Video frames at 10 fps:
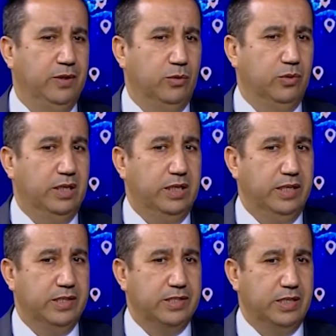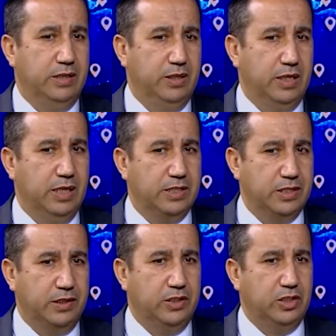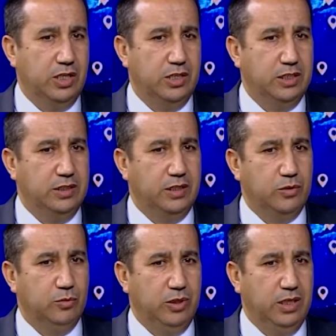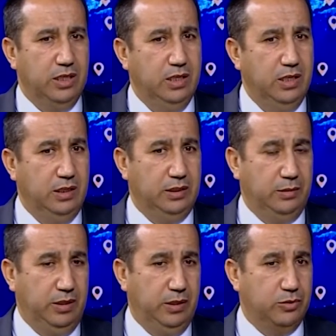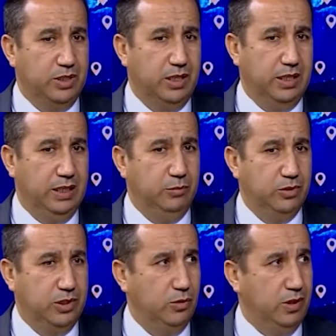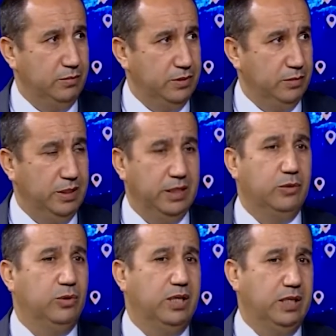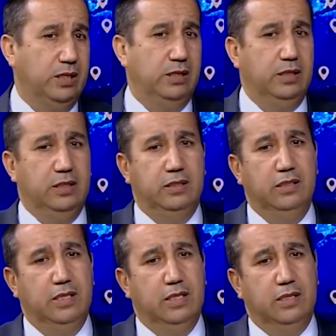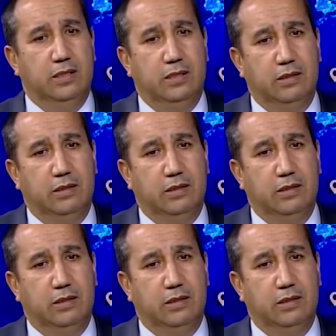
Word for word: ولكن هذا السنه من خلال استراتيجيه للسيد الجمهوريه طبعا وصلنا الى مستوى 5 مليار والبرنامج